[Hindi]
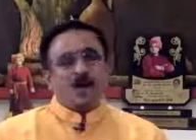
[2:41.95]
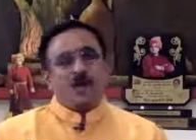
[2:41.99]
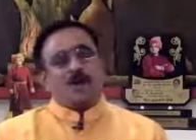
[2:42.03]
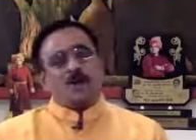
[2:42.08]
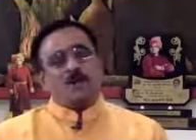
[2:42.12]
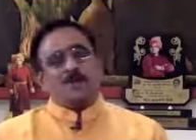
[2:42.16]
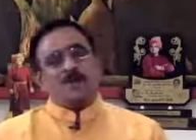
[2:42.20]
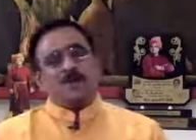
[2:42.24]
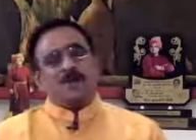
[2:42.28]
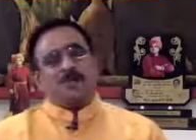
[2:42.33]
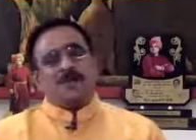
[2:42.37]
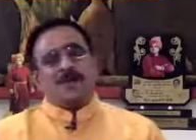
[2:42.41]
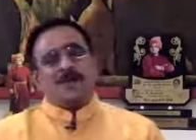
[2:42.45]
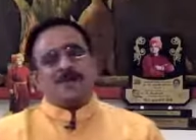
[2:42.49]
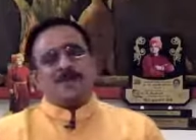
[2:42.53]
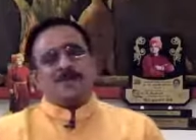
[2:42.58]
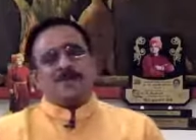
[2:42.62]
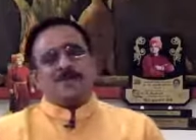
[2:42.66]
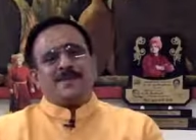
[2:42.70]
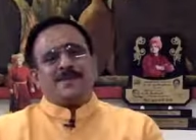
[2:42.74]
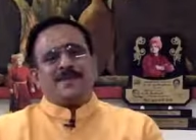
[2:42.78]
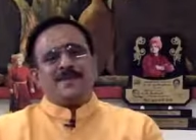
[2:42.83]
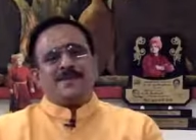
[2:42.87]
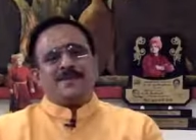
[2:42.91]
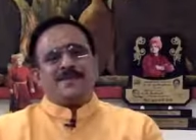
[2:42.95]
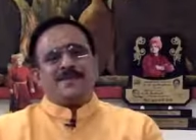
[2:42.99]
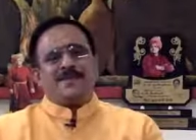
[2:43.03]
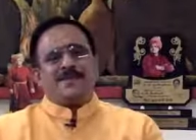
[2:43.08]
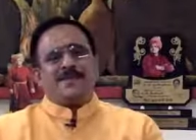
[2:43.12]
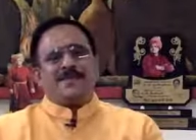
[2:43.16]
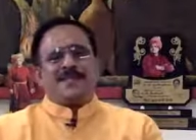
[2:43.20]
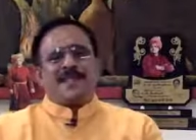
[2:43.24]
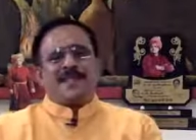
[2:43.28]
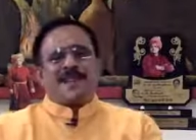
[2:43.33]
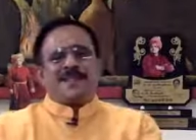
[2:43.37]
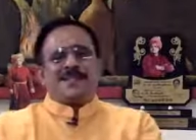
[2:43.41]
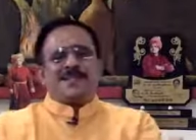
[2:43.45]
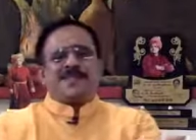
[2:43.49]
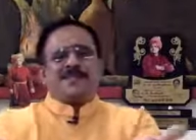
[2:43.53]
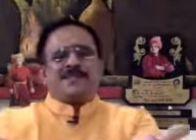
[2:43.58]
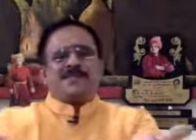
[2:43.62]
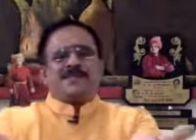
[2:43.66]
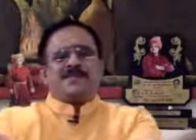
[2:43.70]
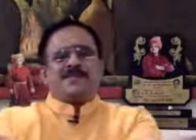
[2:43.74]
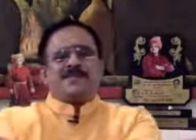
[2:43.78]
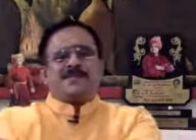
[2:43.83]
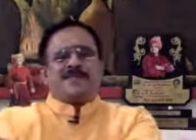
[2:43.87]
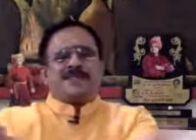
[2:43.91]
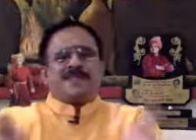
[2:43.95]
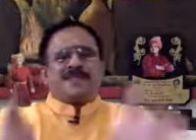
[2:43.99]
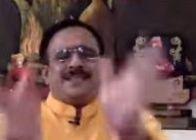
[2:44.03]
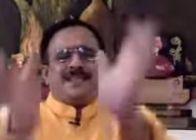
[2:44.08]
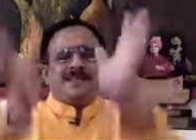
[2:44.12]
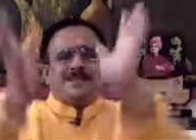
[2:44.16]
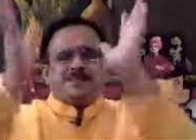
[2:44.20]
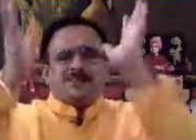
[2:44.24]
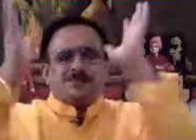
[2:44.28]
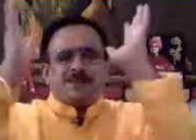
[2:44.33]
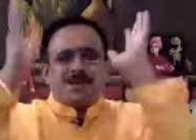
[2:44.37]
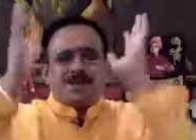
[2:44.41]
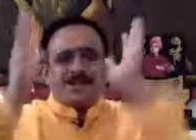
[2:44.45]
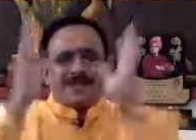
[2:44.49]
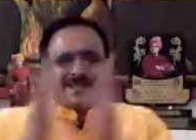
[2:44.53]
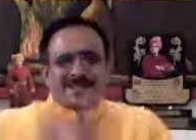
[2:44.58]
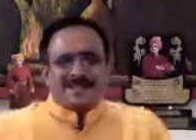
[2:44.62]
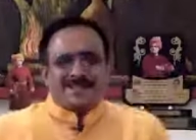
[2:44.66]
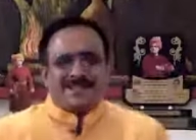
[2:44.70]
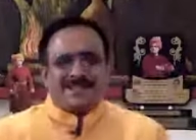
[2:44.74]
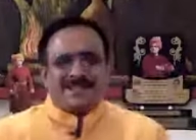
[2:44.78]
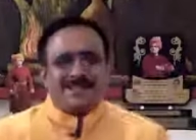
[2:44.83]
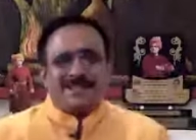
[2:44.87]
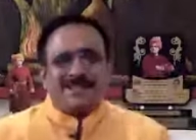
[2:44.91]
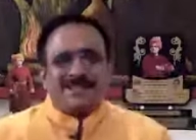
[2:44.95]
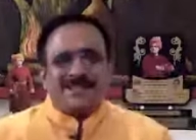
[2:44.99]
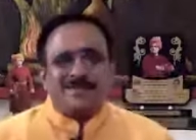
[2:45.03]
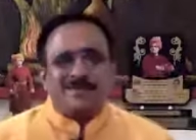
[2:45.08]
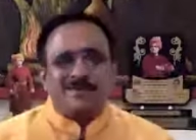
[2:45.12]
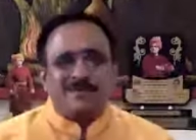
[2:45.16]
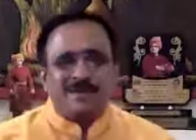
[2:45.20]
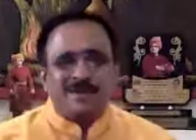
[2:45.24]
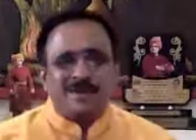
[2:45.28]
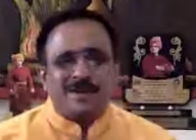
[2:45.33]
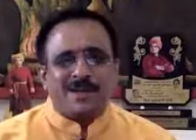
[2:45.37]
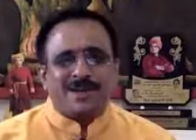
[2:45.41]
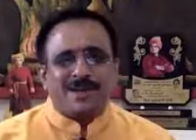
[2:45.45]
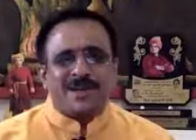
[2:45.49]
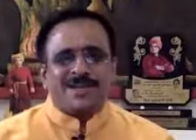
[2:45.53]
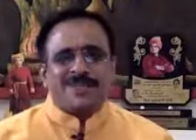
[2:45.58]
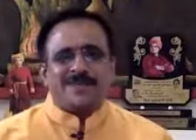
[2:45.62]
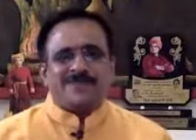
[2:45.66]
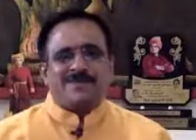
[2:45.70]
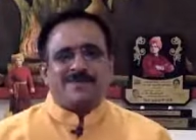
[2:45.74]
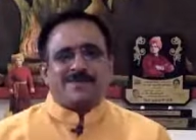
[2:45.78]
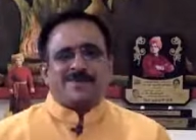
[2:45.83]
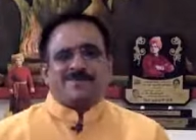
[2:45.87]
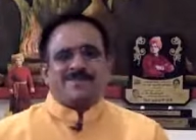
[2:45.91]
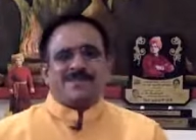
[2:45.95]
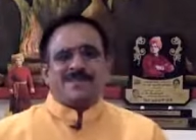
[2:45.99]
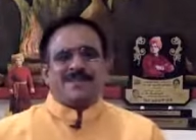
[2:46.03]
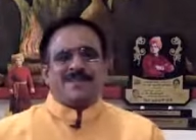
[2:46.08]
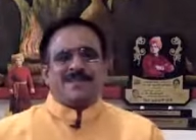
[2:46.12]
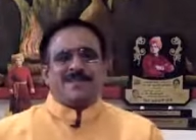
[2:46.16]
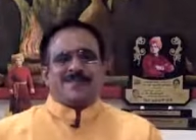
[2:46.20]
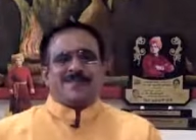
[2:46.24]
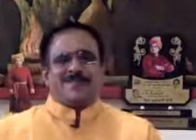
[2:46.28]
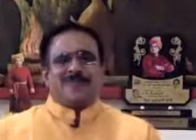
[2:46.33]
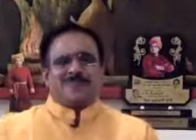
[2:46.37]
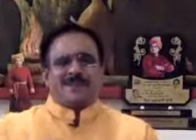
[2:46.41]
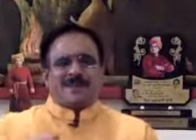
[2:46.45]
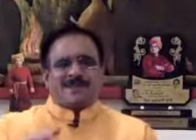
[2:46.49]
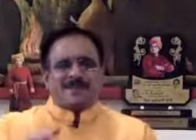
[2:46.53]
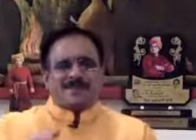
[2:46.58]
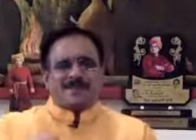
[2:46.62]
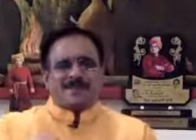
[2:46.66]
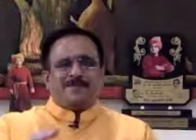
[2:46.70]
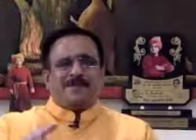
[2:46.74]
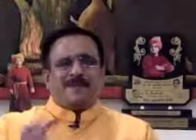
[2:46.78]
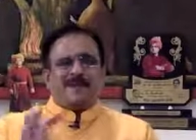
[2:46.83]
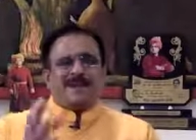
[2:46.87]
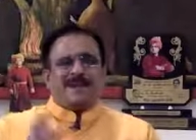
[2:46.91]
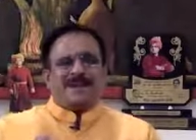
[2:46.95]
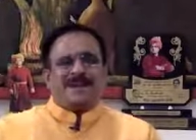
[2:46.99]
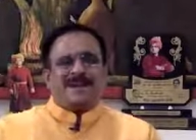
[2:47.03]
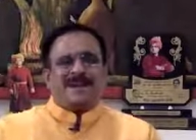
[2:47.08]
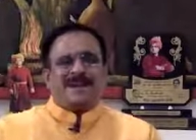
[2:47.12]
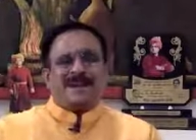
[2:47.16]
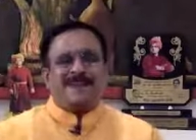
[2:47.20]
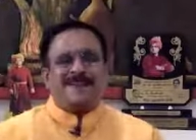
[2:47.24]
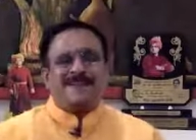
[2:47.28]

और भुवनेश्वरी देवी काशी विश्वनाथ की पूजा करती थी उन्होंने काशी विश्वनाथ से वर भी मांगा